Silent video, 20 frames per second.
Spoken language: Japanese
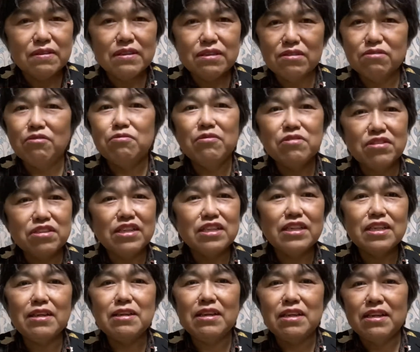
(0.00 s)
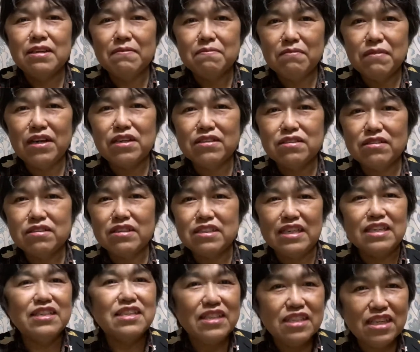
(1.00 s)
思っていて、まあ、最
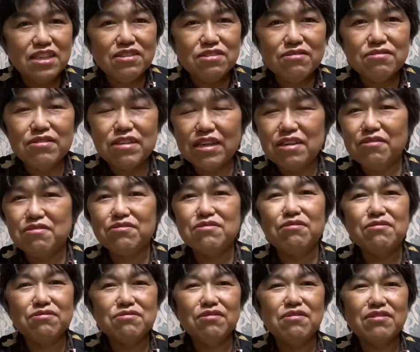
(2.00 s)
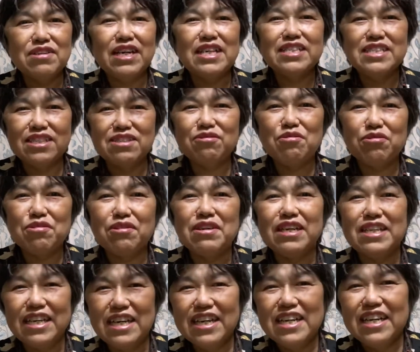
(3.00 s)
近ねちょっとね孤独を感じることが
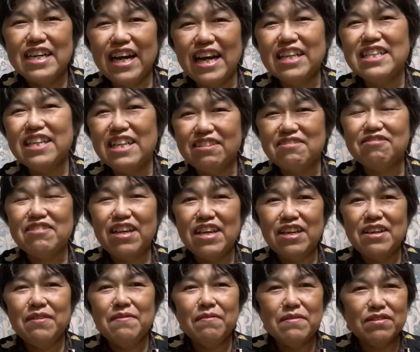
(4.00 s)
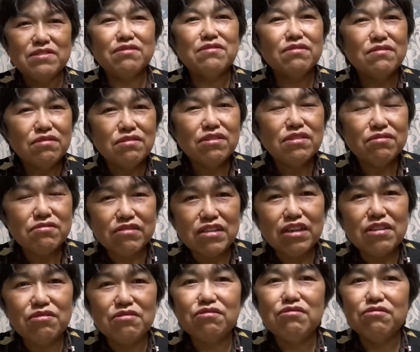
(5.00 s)
ねあったのでその時のね
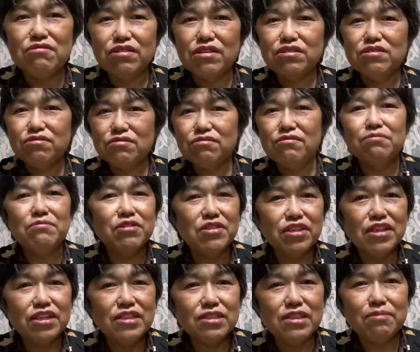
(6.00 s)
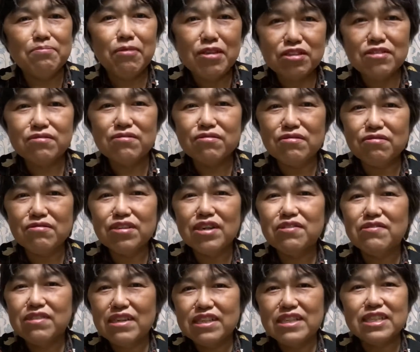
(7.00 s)
ことをねちょっと思い出して、まあ、その動画
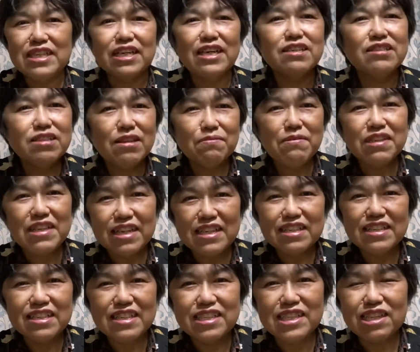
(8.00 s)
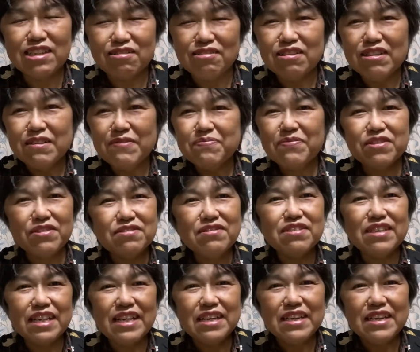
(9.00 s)
をね探してみたんですけどちょっとね